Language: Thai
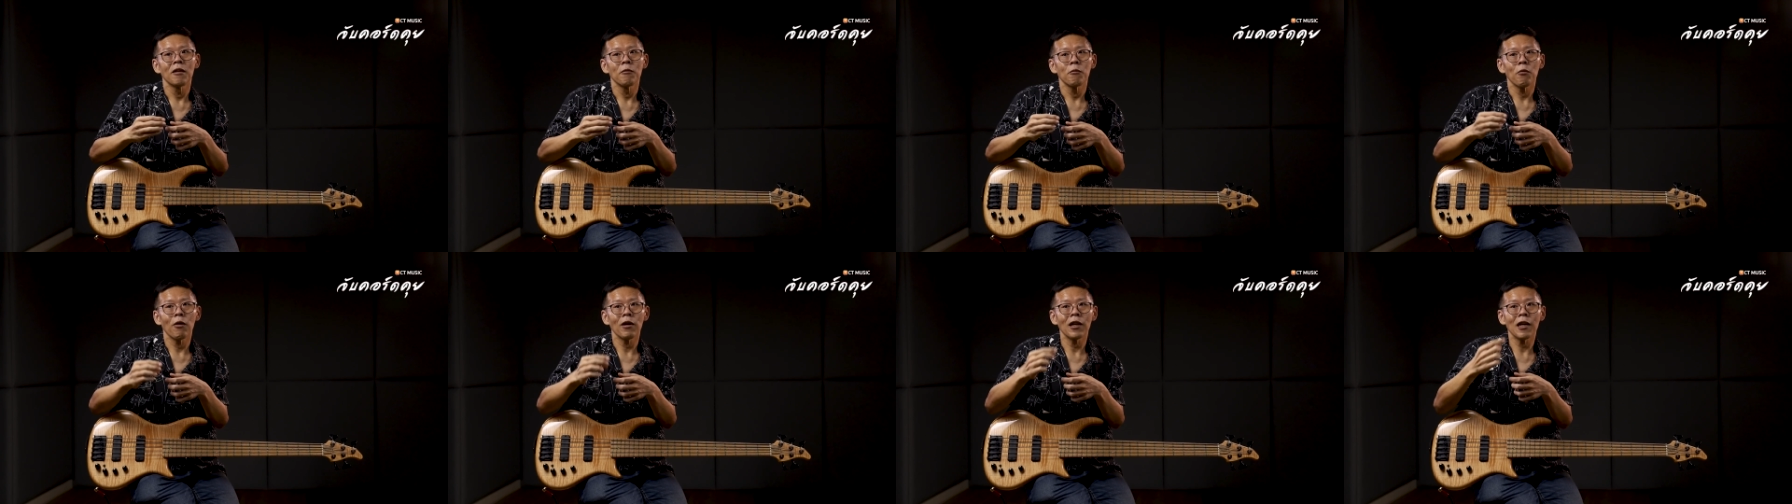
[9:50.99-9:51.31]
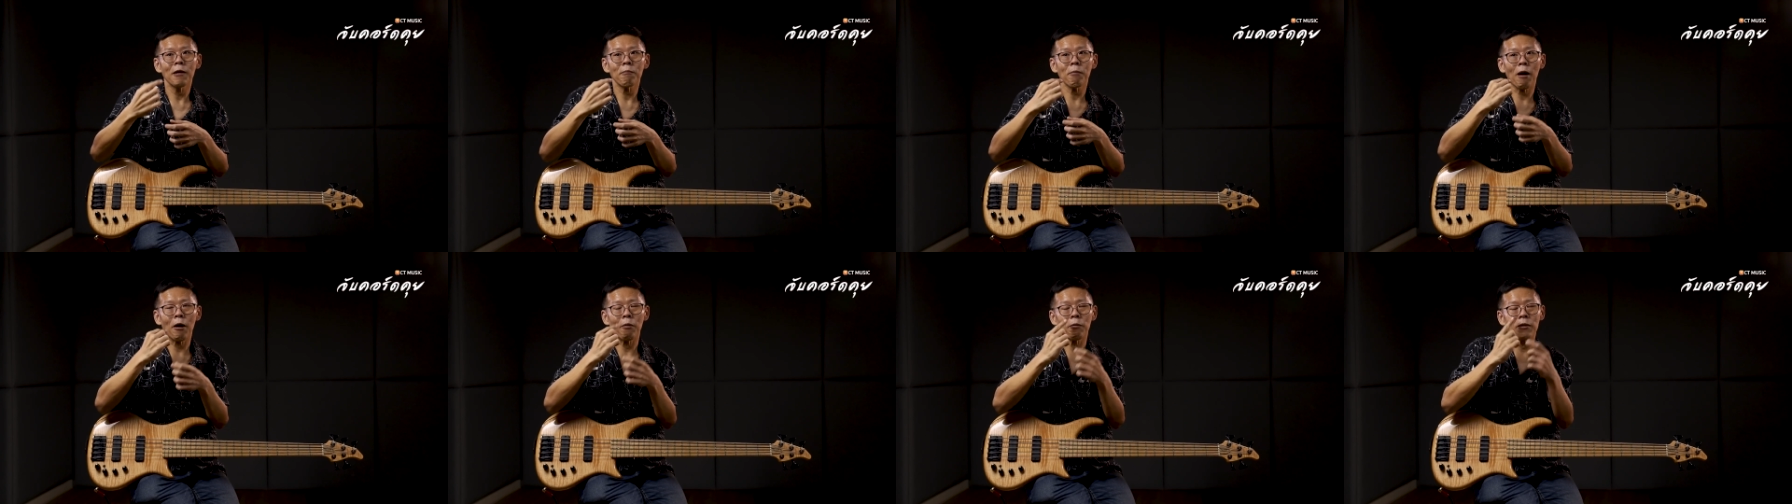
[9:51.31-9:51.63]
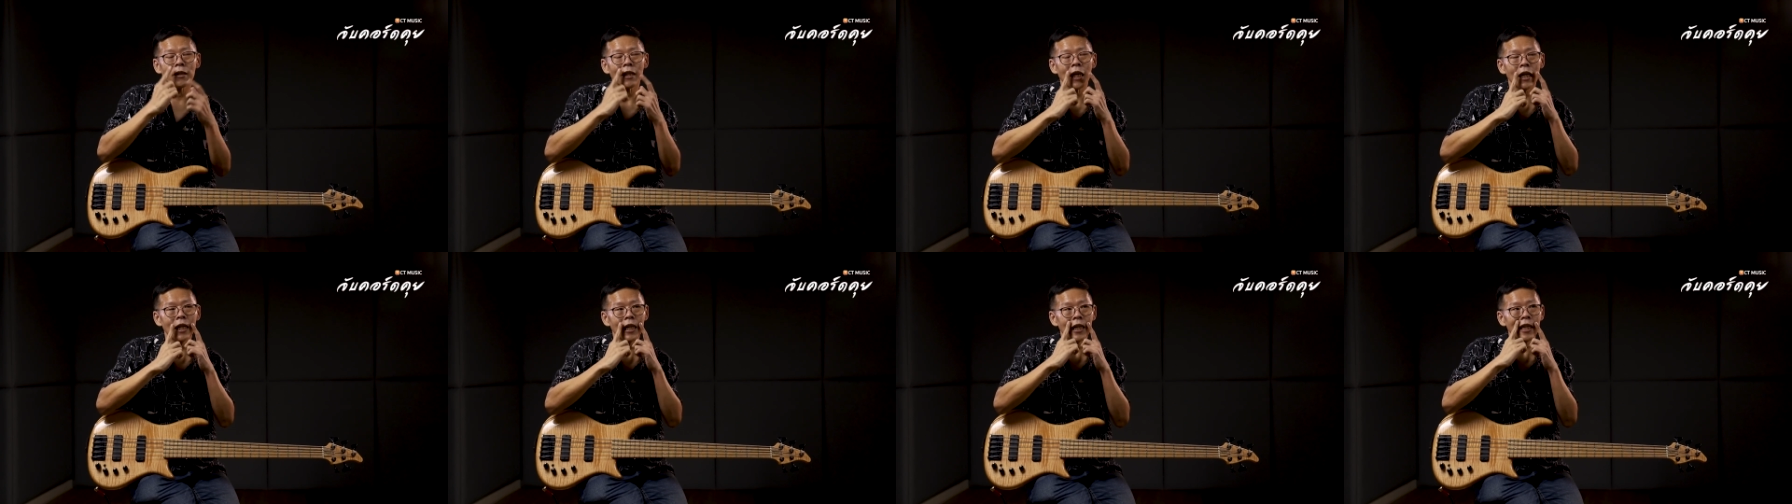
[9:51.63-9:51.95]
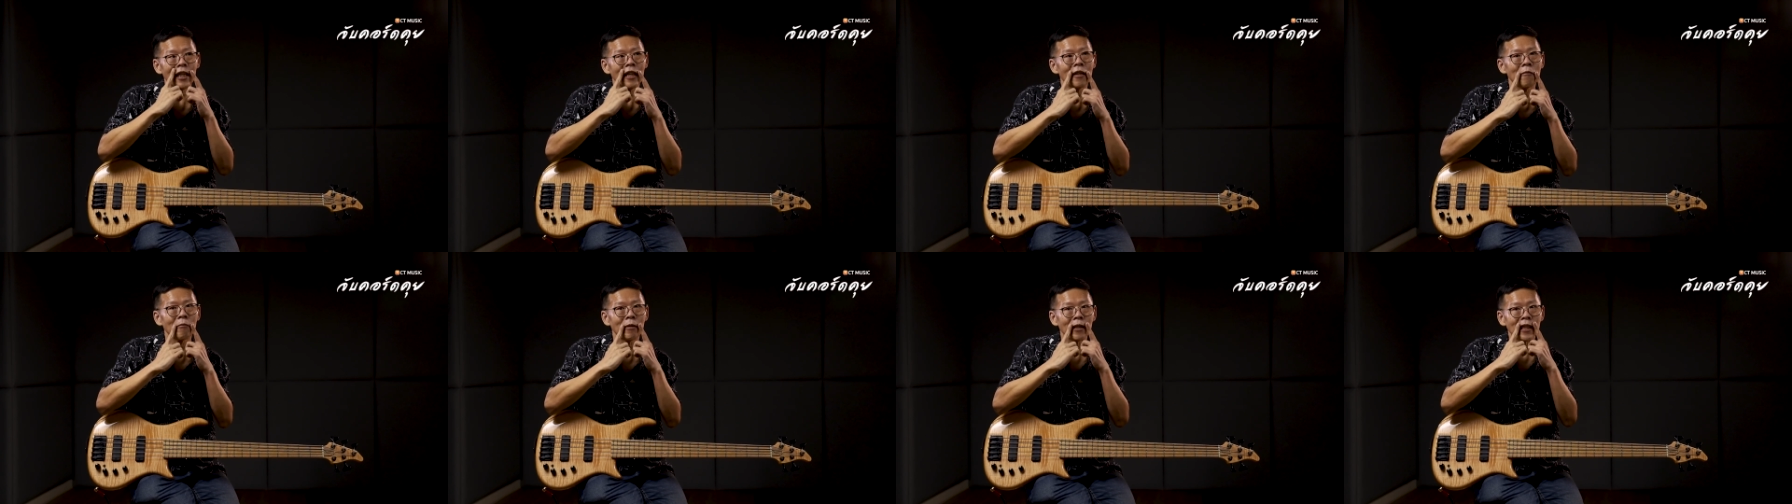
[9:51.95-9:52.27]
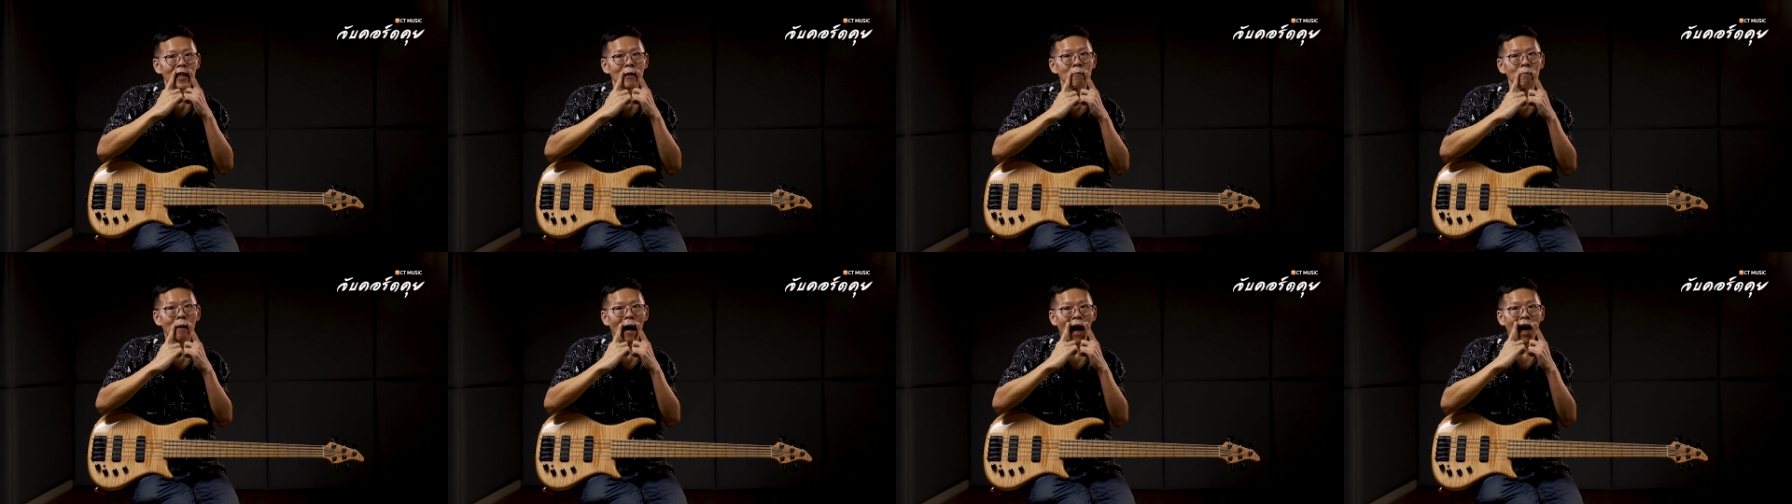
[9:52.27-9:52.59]
เพราะเครื่องเป่ามันใช้มัน
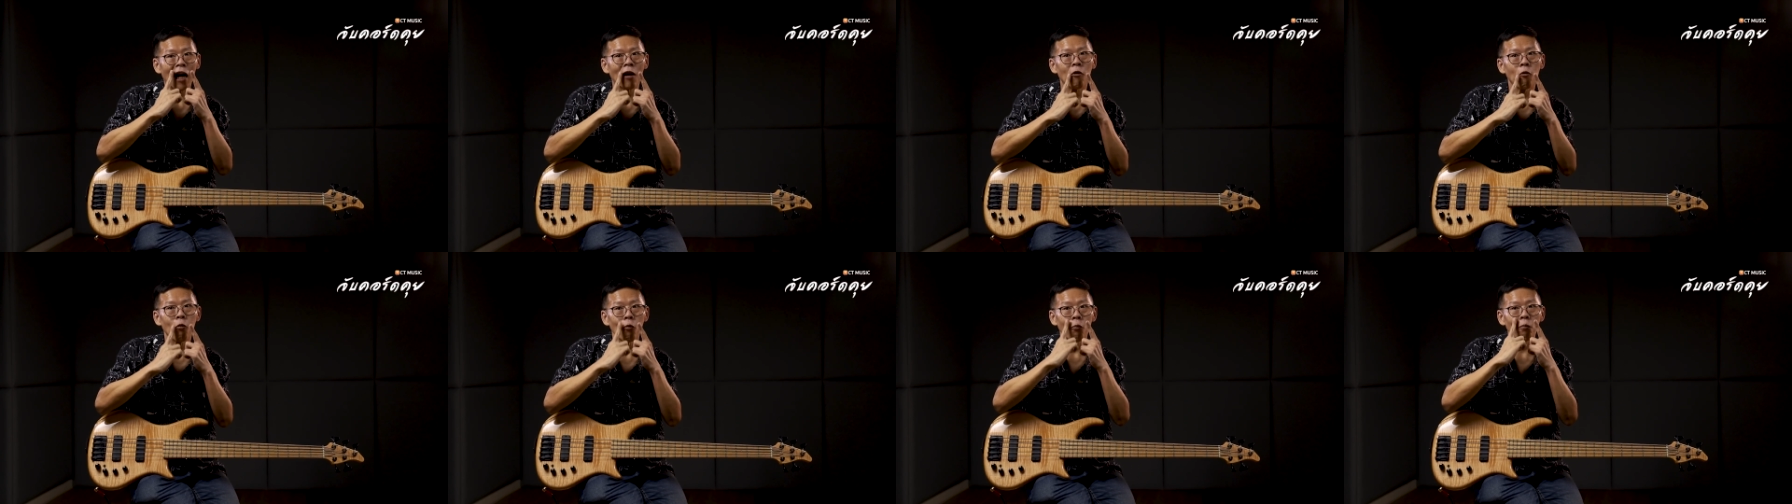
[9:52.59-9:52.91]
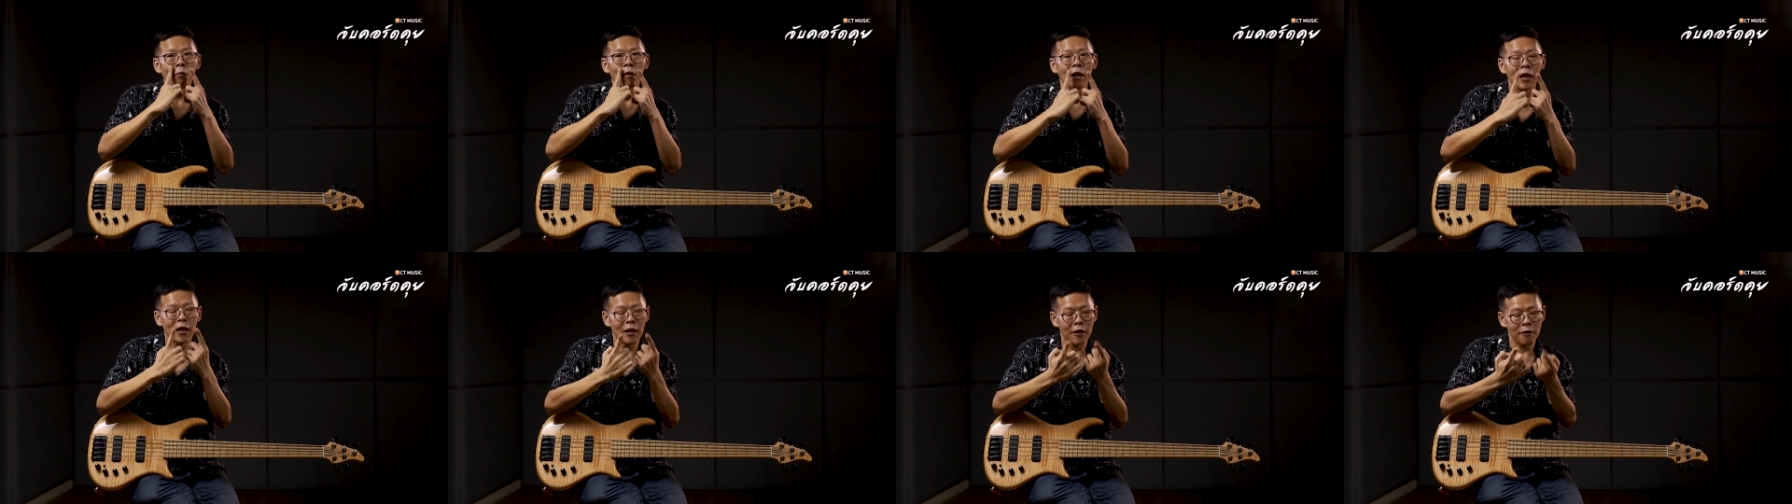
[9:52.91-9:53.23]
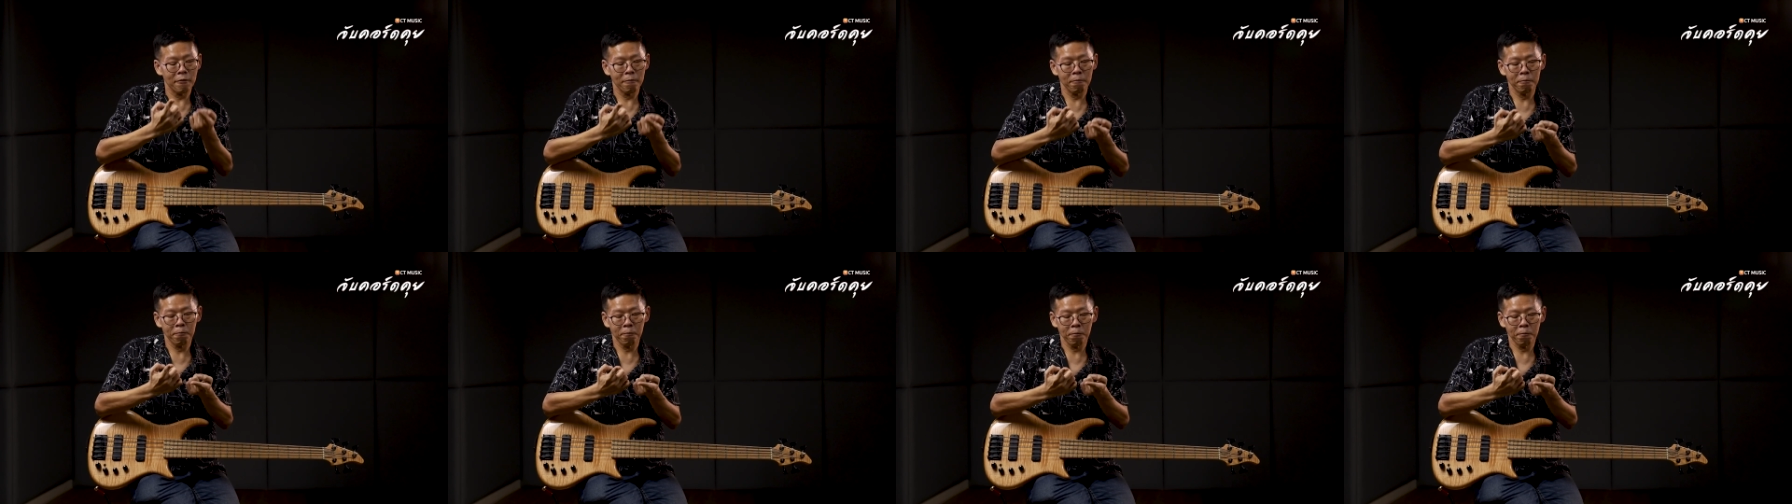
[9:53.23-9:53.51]
ใช้ปากคุมไงฮะ